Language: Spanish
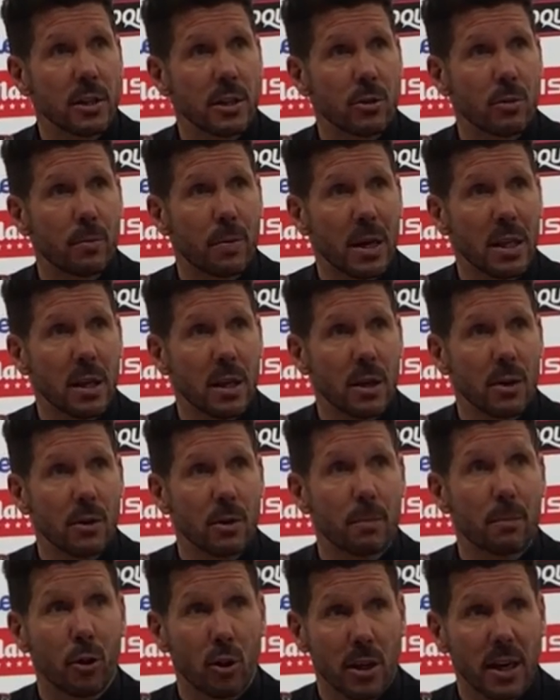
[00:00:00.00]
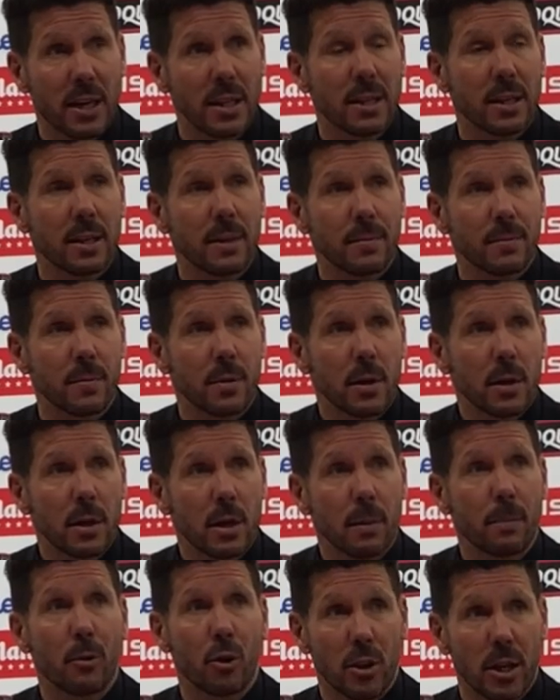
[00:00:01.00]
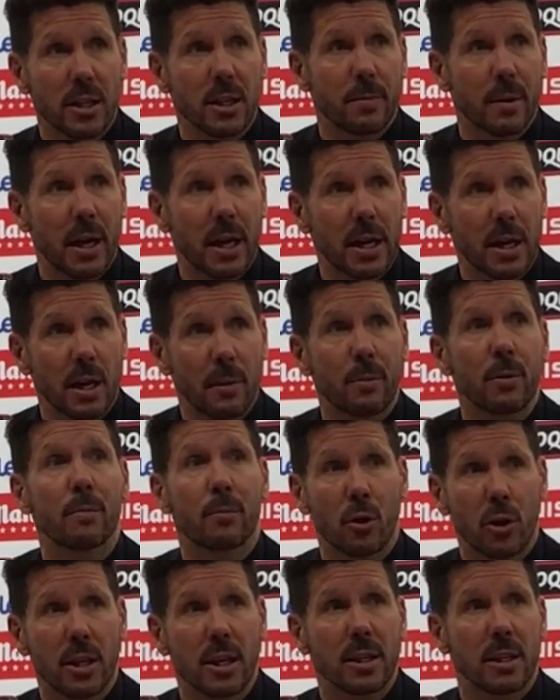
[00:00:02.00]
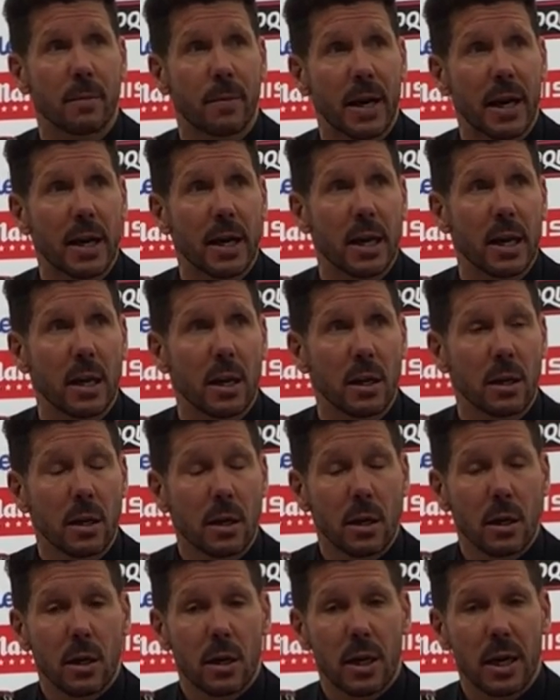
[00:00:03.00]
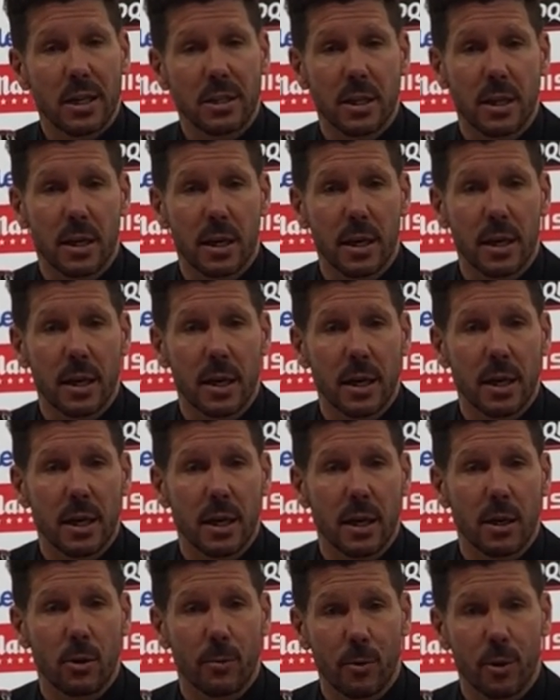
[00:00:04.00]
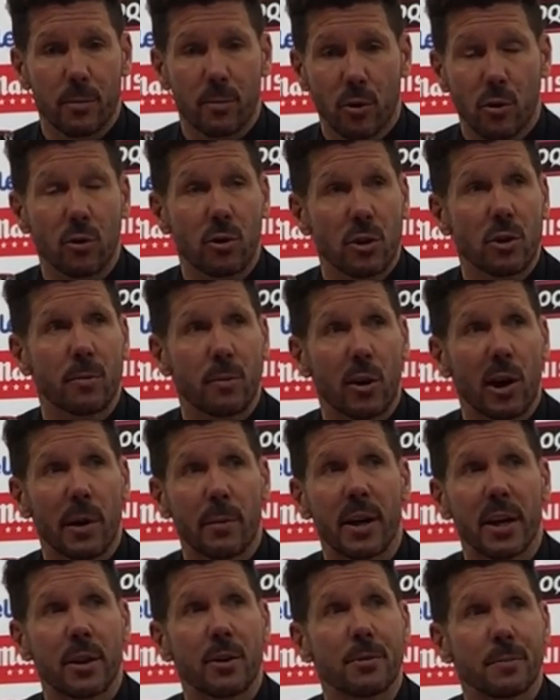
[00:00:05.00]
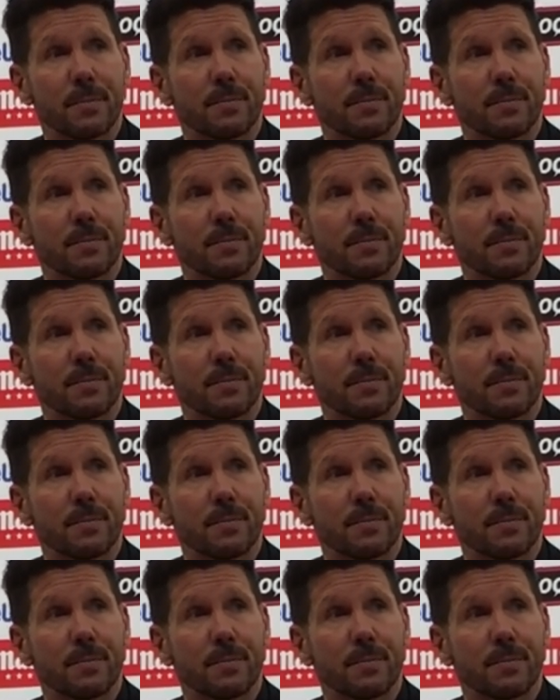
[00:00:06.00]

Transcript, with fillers: Tres goles en un partido, importante, importante para el equipo, importante para él, así que nos pone muy contento